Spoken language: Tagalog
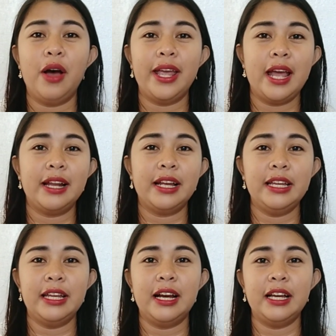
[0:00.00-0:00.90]
Ayan,
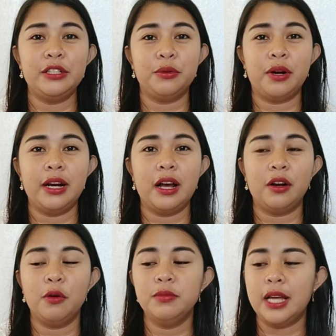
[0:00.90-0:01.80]
ganyan ang itsura ng
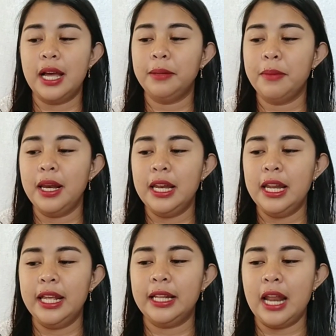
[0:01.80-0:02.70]
cloves. At
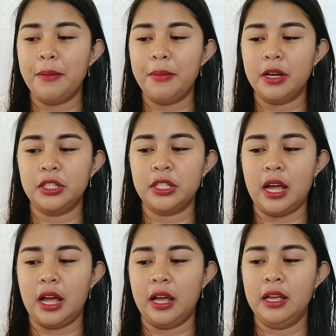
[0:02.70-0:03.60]
maliliit lamang
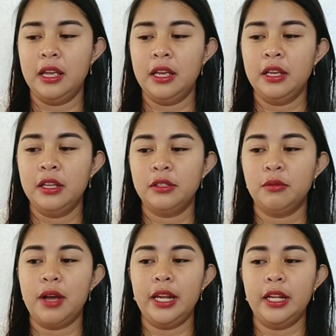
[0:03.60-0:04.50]
siya.
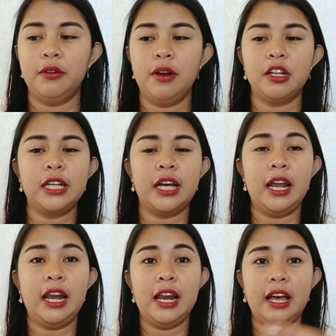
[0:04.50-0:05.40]
So, ganito lang siya
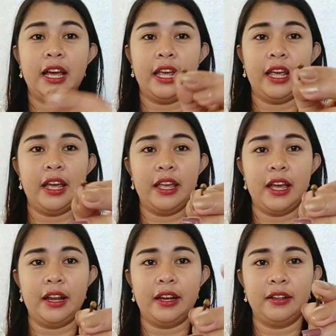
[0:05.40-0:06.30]
kalalaki.
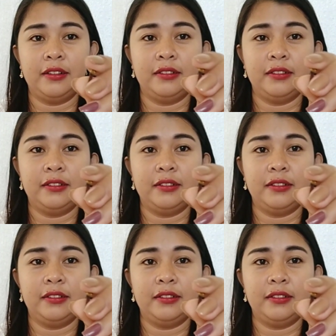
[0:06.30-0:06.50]
Ayan.